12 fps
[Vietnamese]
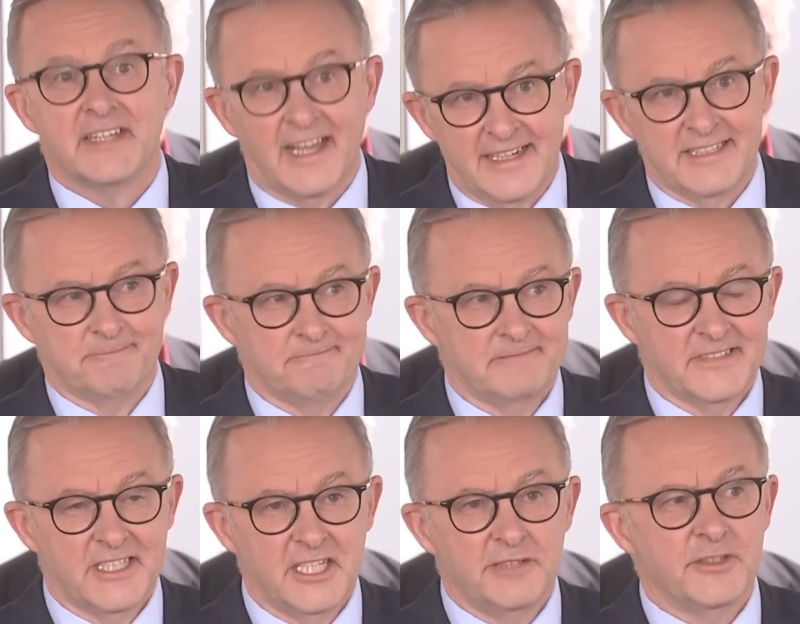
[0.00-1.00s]
là
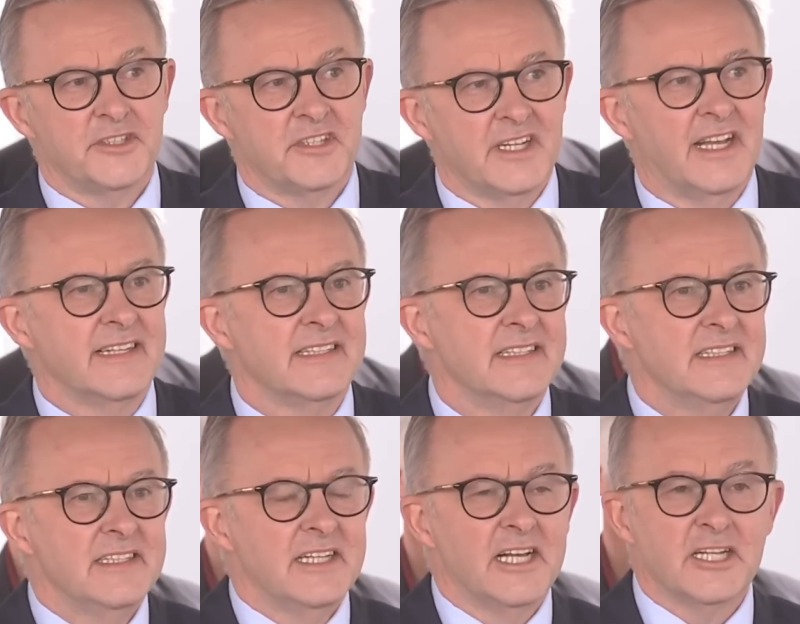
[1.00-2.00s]
ông à,
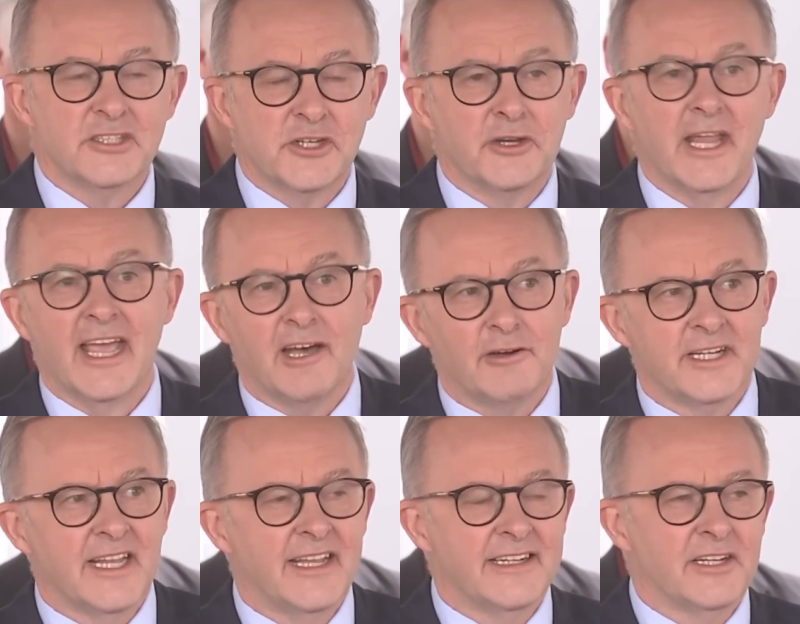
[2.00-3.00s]
Fletcher, ông
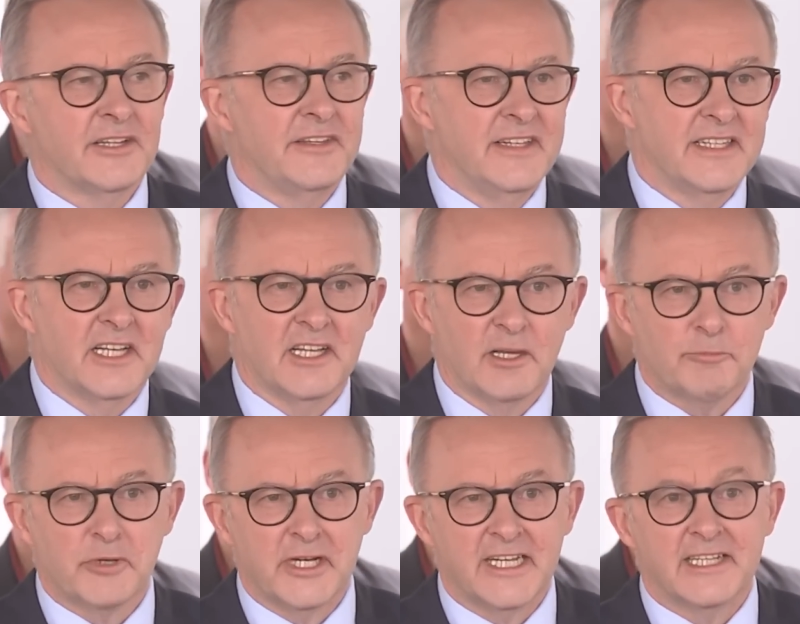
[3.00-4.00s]
Graham Fletcher. Graham
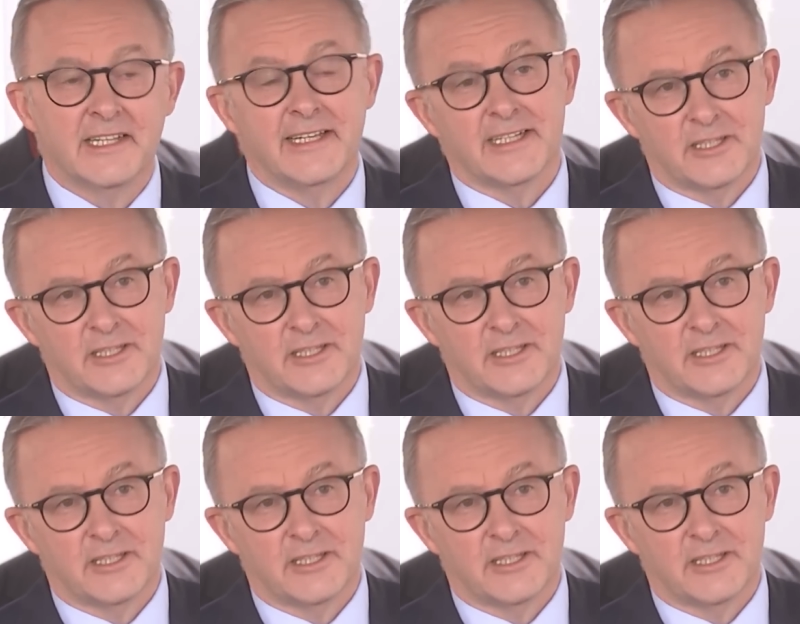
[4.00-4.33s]
Fletcher. Thì cái